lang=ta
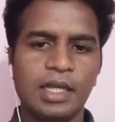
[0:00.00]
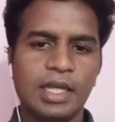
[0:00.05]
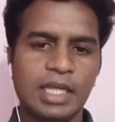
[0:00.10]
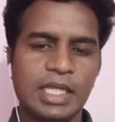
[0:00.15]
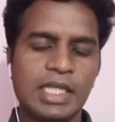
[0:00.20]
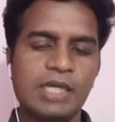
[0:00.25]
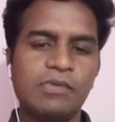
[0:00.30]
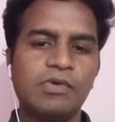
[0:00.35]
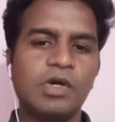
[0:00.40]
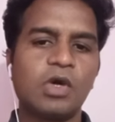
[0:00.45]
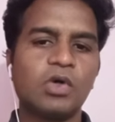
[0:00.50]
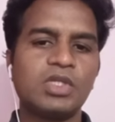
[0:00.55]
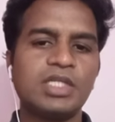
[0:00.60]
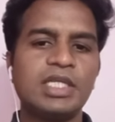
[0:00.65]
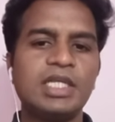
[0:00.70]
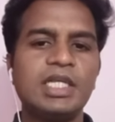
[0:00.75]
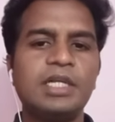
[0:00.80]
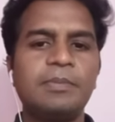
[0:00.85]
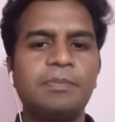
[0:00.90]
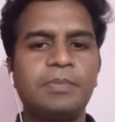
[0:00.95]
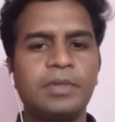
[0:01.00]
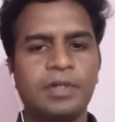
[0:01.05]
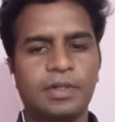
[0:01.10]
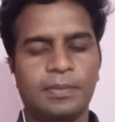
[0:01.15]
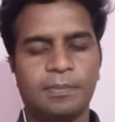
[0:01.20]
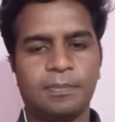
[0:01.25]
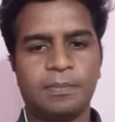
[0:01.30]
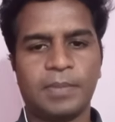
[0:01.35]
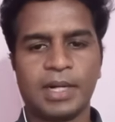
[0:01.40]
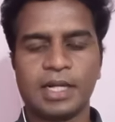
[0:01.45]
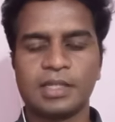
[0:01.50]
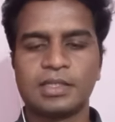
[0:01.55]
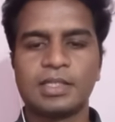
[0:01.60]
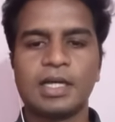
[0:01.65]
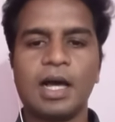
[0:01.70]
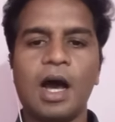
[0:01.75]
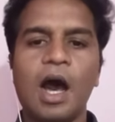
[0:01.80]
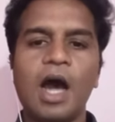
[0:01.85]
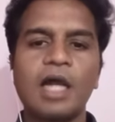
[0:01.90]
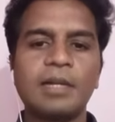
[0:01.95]
இவங்க கொஞ்சம் இருப்பு பணத்தை
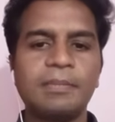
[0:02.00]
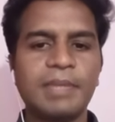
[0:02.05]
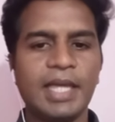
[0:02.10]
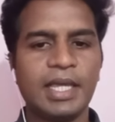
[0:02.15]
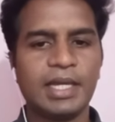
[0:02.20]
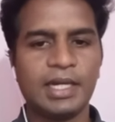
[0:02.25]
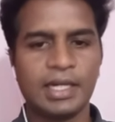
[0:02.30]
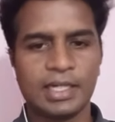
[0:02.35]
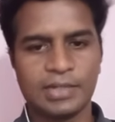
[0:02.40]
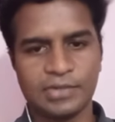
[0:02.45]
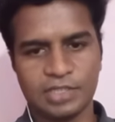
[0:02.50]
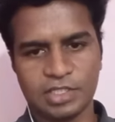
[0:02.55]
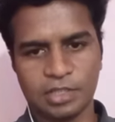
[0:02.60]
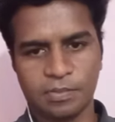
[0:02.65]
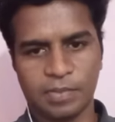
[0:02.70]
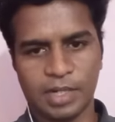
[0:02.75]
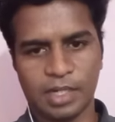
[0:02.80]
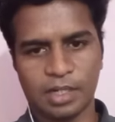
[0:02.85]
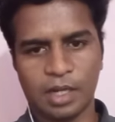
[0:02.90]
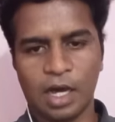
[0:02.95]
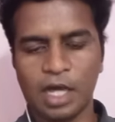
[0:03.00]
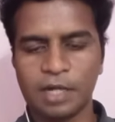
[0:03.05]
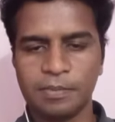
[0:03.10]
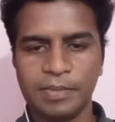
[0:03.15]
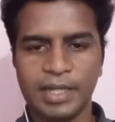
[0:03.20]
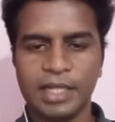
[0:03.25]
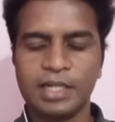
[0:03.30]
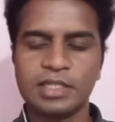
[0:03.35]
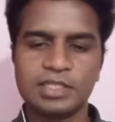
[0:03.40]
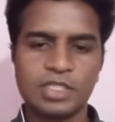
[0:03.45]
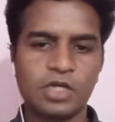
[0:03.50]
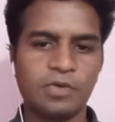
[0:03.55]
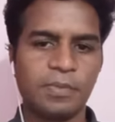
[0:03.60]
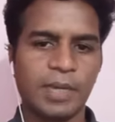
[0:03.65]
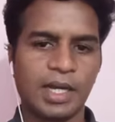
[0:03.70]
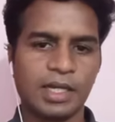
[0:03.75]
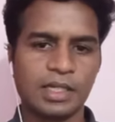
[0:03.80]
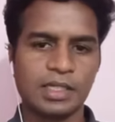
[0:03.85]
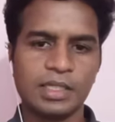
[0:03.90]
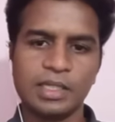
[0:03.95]
ஆர்பிஐ கிட்ட வச்சுருப்பாங்க ஆர்பிஐ ரிசர்வ்
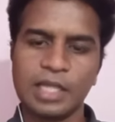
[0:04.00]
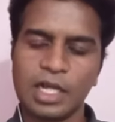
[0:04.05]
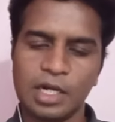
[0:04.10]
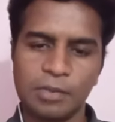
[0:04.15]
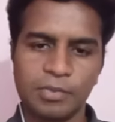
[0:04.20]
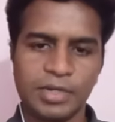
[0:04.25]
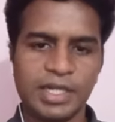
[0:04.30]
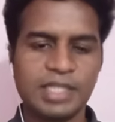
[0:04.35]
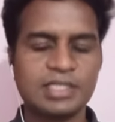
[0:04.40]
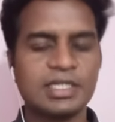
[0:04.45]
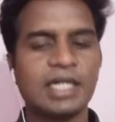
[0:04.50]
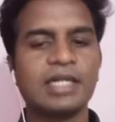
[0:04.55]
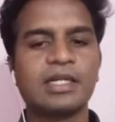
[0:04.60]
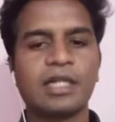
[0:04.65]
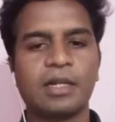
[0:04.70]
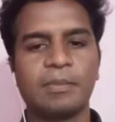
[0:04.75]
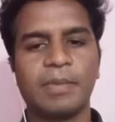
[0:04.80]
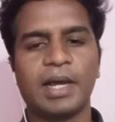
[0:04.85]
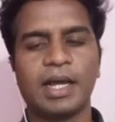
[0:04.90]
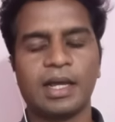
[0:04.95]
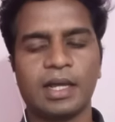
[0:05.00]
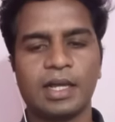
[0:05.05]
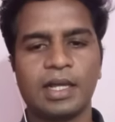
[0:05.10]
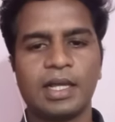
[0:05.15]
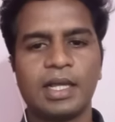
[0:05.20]
பேங்க் இதுதான் நம்மளுடைய சென்ட்ரல் பேங்க்